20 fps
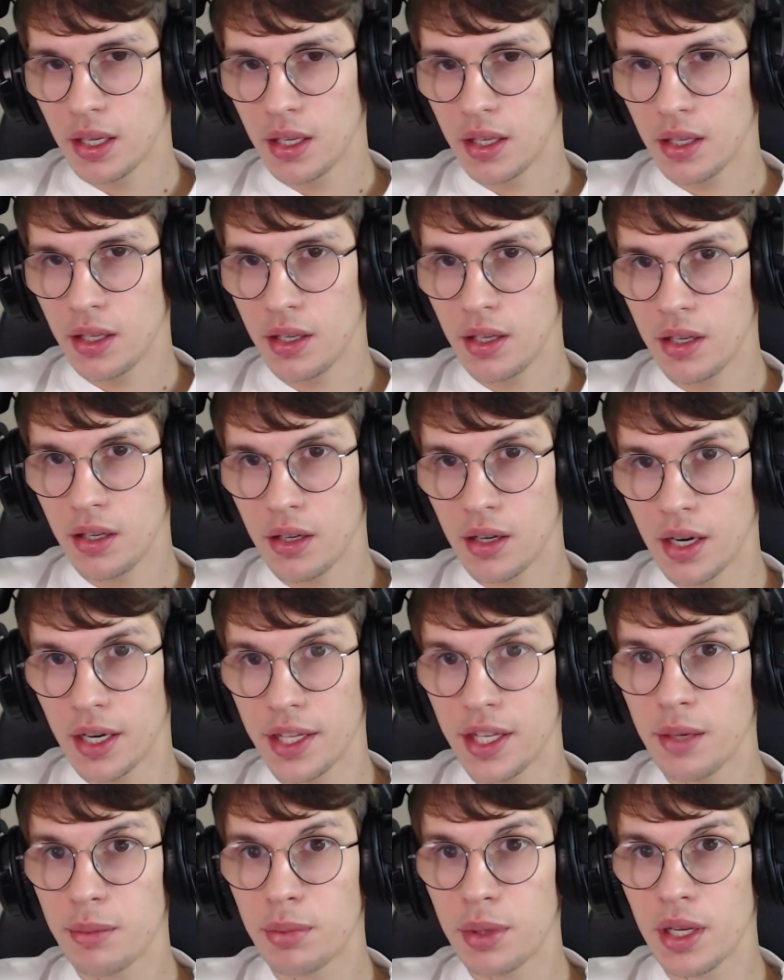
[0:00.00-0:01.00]
и
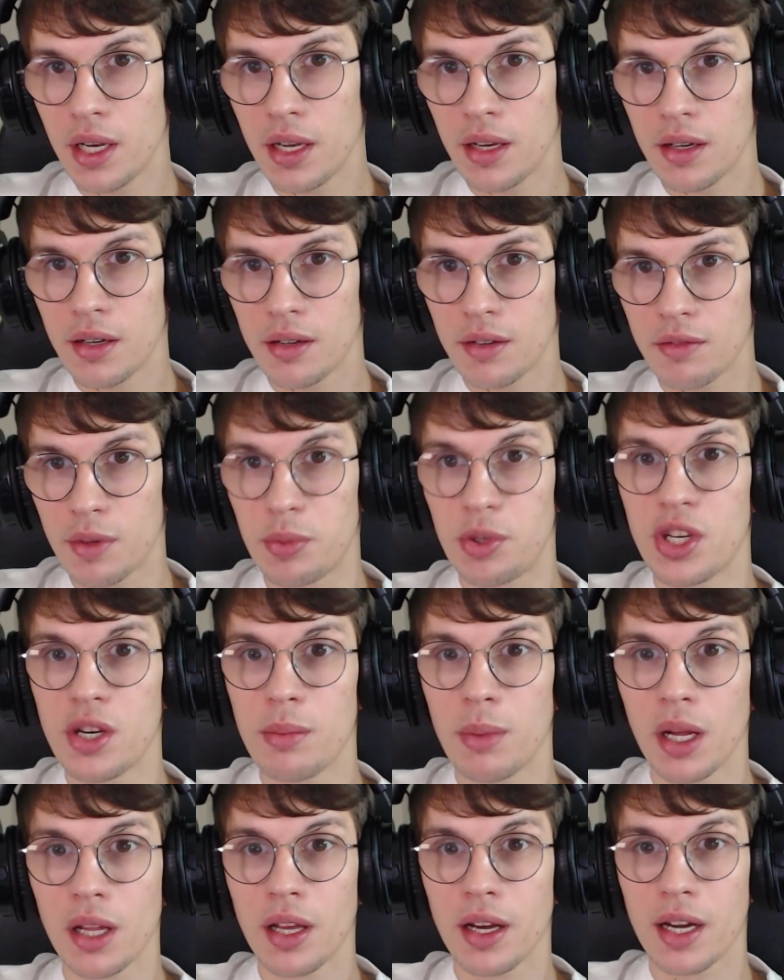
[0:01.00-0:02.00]
они были вообще
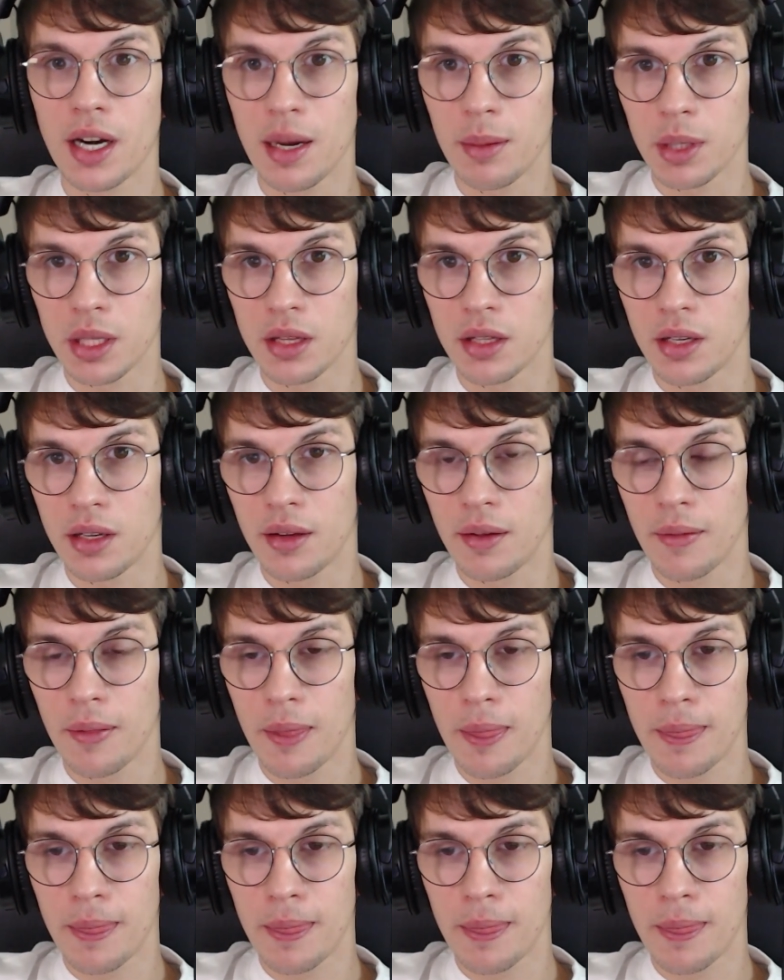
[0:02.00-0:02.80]
малограмотные.